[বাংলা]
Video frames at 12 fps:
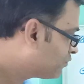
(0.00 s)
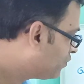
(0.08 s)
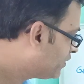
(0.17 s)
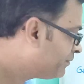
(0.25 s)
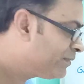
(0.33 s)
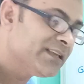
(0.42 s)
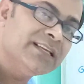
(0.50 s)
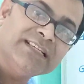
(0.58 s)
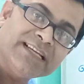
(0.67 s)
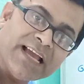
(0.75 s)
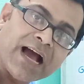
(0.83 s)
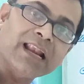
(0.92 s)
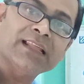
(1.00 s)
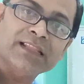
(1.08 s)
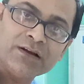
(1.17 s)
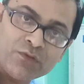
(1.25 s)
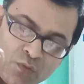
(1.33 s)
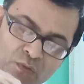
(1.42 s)
করিম কিসে আলাদা
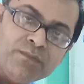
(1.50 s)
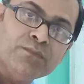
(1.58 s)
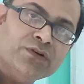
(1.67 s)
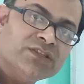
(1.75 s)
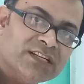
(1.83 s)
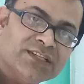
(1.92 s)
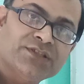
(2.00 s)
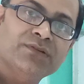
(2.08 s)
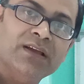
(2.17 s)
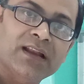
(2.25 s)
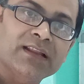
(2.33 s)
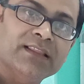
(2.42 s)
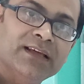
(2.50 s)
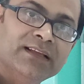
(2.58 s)
কোন বৈশিষ্ট্য আলাদা